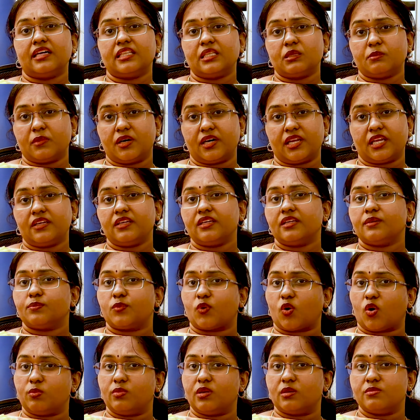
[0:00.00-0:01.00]
அந்த மாதிரி
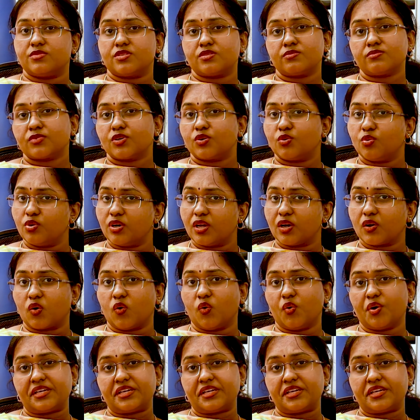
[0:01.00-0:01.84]
ப்ராப்ளம்ஸும் கூட